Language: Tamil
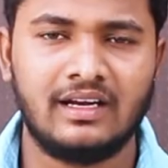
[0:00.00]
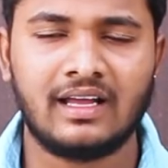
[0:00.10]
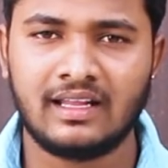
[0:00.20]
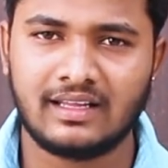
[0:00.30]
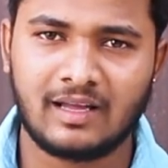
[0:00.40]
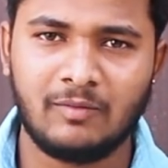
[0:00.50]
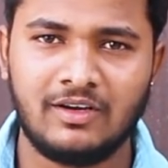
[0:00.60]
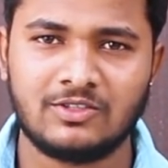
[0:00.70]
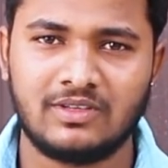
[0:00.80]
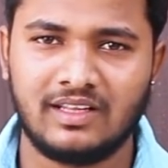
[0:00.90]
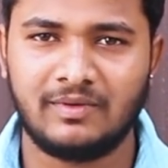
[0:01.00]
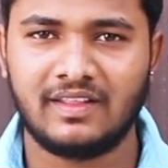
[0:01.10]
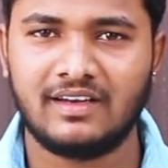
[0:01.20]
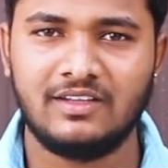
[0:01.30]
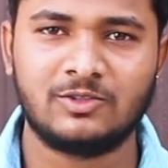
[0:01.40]
என்னடா அந்த கமெண்ட்டில் சொன்னது
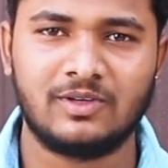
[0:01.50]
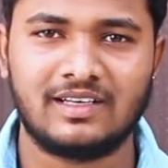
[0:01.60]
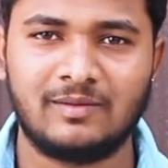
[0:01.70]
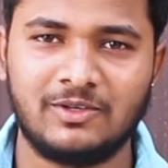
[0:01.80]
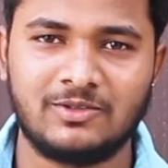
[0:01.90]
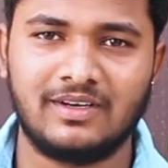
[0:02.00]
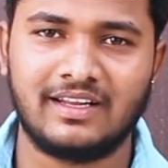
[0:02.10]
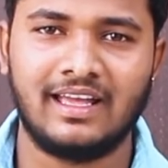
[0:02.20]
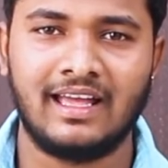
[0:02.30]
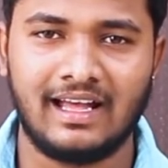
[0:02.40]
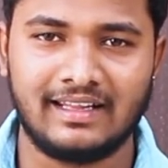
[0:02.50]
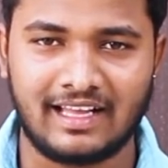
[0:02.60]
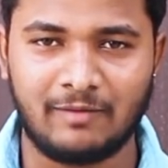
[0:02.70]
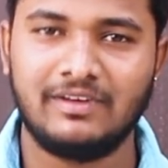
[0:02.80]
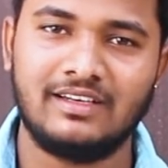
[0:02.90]
அப்படியே தான் நீ சொல்கிற அப்படின்னு சொல்கிறீங்க அந்த
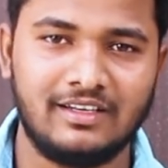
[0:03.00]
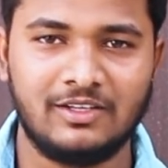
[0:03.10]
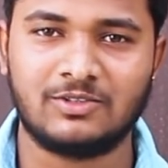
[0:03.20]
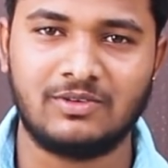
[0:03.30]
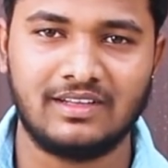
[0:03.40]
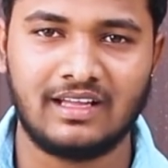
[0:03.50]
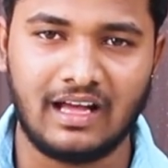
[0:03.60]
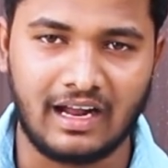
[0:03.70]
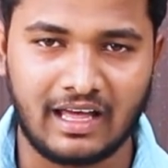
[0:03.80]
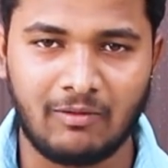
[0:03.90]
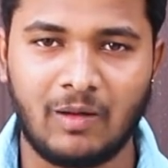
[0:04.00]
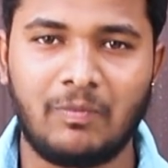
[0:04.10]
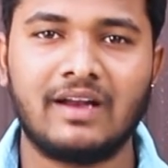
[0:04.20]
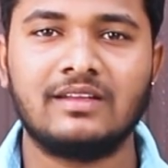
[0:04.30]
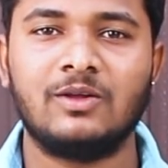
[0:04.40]
கமெண்ட்டை நீங்கள் சொன்னதான் ஆனால் அவங்க
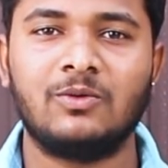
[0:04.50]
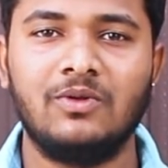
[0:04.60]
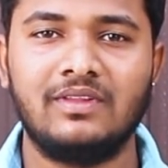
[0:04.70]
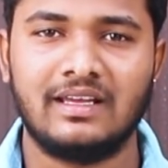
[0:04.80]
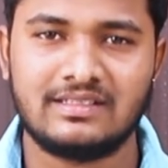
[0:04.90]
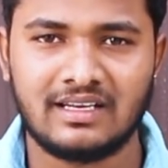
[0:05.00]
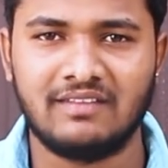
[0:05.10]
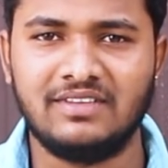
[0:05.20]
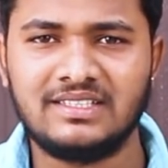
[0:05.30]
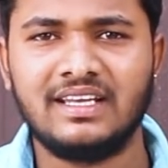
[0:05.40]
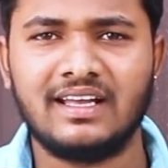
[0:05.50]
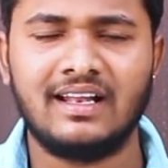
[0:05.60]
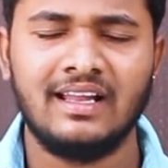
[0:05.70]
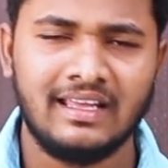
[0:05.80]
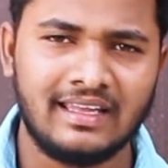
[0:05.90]
படத்தில் கொடுத்த சில
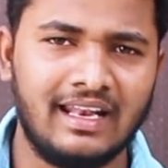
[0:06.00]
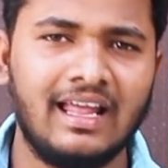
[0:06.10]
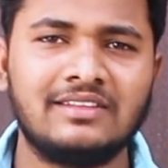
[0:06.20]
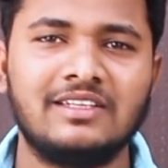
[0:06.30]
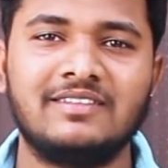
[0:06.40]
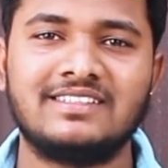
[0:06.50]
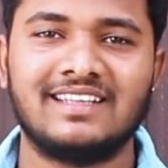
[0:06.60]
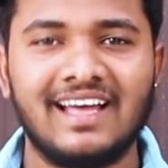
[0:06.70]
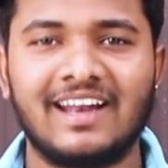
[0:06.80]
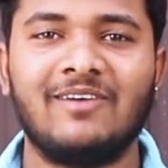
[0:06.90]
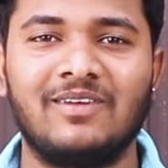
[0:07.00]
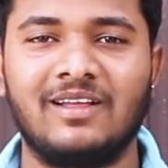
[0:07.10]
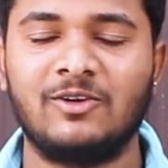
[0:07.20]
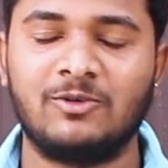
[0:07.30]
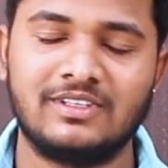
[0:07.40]
விஷயங்கள் எல்லாத்தையும் வச்சு தான் நான்
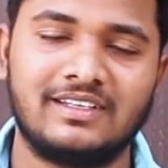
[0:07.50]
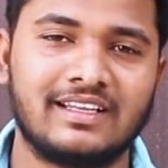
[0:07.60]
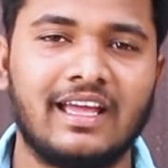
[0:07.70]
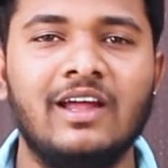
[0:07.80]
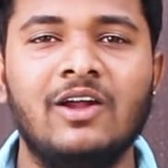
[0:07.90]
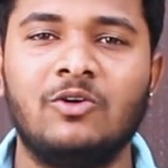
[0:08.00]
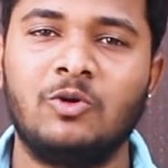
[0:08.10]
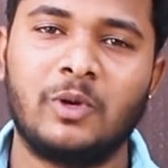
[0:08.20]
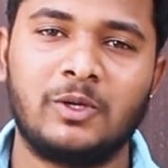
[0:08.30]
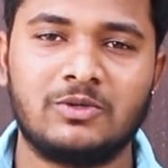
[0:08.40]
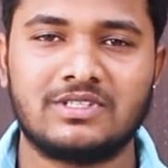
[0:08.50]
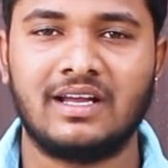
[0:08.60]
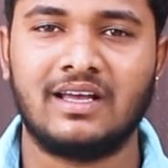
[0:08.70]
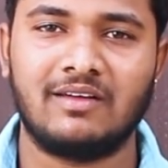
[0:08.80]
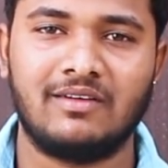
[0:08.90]
உங்களுக்காக கொடுத்துட்ருக்கேன் டூ பாயிண்ட் டூ
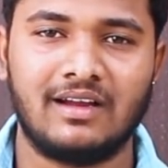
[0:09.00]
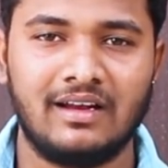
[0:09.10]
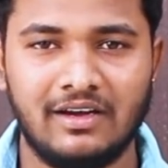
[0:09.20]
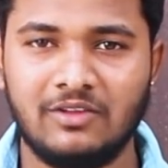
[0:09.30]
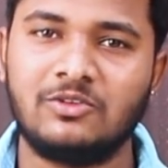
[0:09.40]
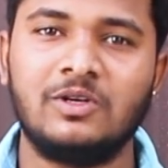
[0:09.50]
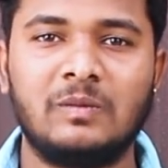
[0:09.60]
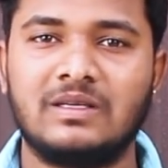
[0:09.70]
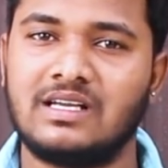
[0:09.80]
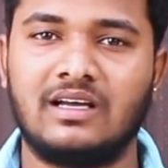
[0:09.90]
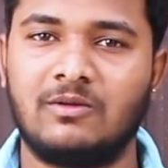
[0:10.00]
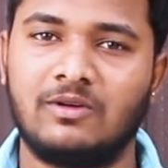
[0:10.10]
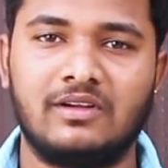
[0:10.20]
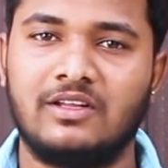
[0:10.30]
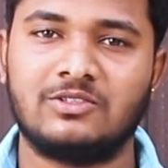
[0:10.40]
சங்கர் அவர்கள் எடுத்தோன்னு நான் சங்கர்
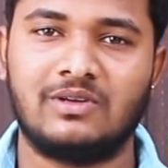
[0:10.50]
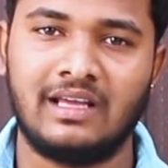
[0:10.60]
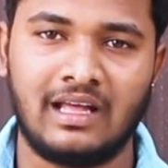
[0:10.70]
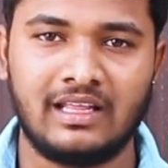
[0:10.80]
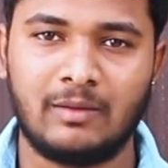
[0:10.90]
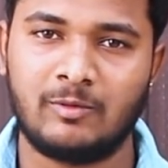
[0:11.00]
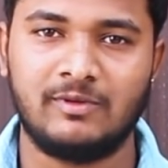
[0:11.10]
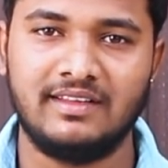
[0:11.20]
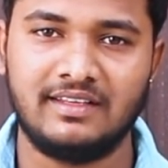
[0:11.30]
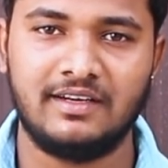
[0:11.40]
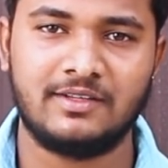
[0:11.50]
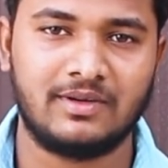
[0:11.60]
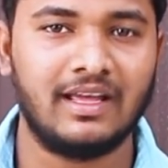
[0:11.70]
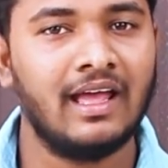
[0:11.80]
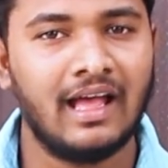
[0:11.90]
அவர்கள் தான் சொன்னேன் அதுக்கப்புறம் வந்து த்ரீ
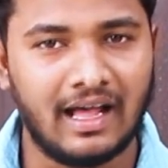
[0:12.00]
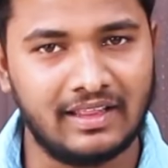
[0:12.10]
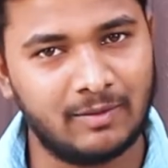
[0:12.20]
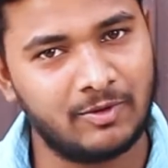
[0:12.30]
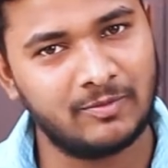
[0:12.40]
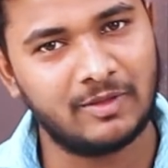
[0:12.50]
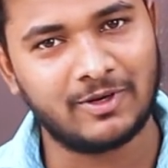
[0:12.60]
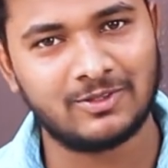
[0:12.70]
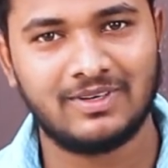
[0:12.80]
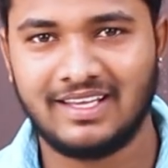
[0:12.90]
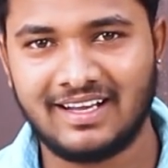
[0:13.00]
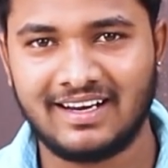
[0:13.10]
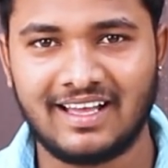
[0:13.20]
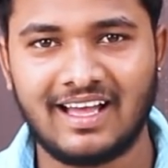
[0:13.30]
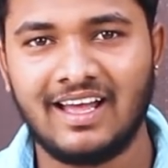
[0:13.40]
சொன்னேன் அதுக்கப்புறம் இந்த படத்துக்குள்ளே யார்
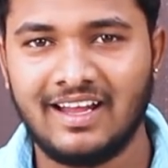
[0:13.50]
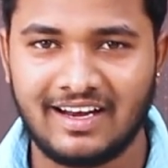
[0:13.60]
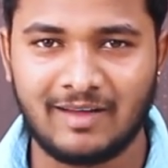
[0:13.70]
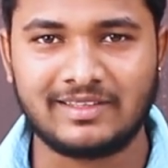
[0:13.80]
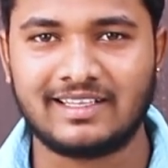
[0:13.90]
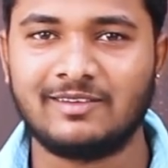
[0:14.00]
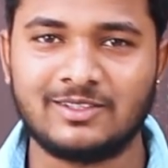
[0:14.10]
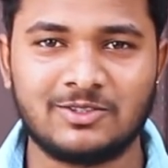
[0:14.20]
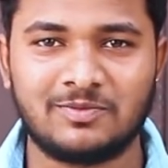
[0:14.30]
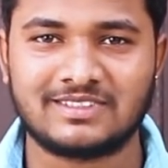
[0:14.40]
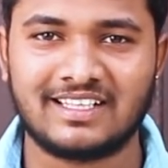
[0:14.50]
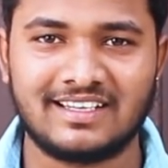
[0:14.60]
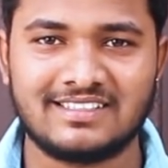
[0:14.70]
இருக்கா நம்ம தலைவர் சூப்பர் ஸ்டார்